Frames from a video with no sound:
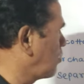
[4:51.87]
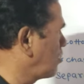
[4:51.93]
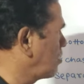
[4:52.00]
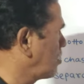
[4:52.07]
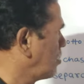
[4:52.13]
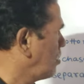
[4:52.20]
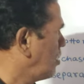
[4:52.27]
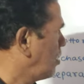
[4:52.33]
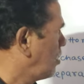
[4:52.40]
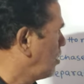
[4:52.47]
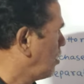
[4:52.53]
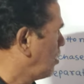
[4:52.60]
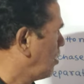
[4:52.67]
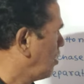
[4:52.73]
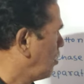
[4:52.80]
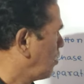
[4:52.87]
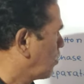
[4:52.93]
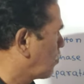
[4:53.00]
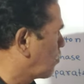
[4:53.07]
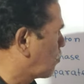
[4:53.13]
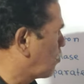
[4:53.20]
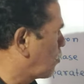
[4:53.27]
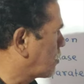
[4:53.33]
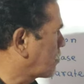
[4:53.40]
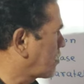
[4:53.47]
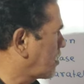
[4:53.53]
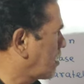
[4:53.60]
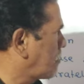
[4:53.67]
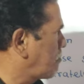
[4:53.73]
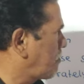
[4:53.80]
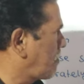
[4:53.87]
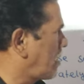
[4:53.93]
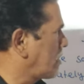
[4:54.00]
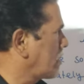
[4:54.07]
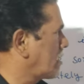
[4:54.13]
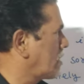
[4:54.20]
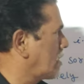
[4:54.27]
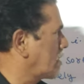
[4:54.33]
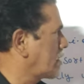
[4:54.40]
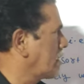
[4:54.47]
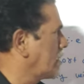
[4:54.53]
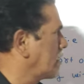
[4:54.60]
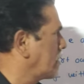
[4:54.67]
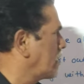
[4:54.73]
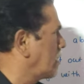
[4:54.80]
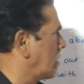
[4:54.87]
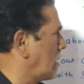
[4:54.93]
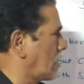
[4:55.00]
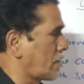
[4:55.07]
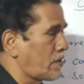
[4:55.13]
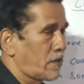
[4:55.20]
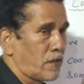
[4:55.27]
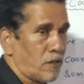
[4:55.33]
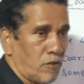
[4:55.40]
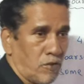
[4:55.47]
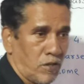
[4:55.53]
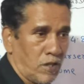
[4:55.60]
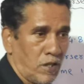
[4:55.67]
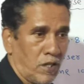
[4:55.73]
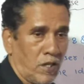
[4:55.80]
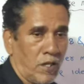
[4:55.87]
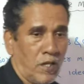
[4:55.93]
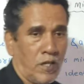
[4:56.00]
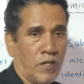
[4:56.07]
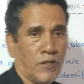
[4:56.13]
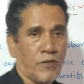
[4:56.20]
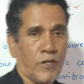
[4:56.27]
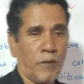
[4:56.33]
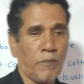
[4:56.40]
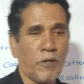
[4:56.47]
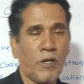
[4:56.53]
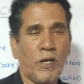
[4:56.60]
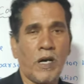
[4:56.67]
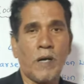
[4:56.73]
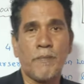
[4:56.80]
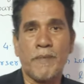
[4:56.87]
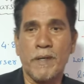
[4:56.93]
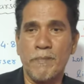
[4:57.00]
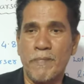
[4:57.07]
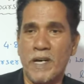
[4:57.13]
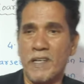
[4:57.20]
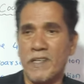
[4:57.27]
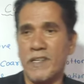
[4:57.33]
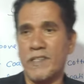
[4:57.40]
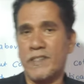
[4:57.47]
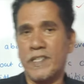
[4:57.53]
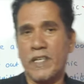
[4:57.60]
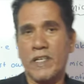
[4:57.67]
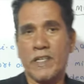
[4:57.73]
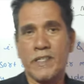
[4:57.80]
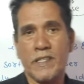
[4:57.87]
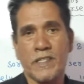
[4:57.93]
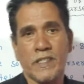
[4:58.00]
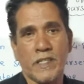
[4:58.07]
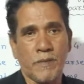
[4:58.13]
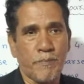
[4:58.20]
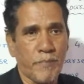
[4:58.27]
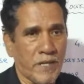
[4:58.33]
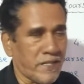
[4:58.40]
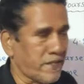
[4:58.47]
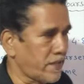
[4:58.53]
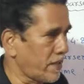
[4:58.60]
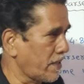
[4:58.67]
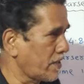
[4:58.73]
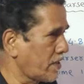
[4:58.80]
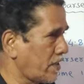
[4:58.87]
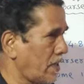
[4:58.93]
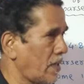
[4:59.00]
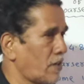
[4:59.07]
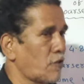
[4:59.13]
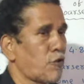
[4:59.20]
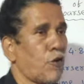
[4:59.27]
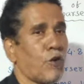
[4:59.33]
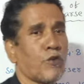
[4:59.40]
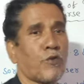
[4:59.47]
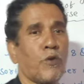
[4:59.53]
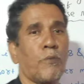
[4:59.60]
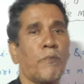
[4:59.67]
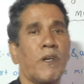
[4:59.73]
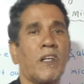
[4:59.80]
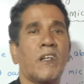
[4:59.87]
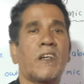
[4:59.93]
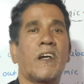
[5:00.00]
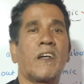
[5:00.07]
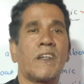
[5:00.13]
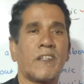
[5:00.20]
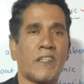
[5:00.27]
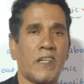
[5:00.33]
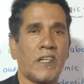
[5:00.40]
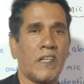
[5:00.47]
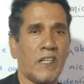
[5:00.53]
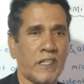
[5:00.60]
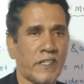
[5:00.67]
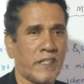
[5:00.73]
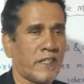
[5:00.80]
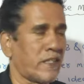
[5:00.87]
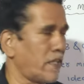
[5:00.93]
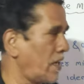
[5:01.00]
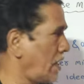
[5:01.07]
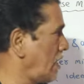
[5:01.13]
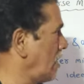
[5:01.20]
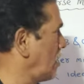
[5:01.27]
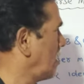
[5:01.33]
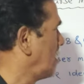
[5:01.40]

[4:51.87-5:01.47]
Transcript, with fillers: आउट कोर्सर माइक कटन लॉट्स समझ मतलब लो आपने मार्केट से कटन परचेज किया सौ सौ बेल का एक एक लट रहता है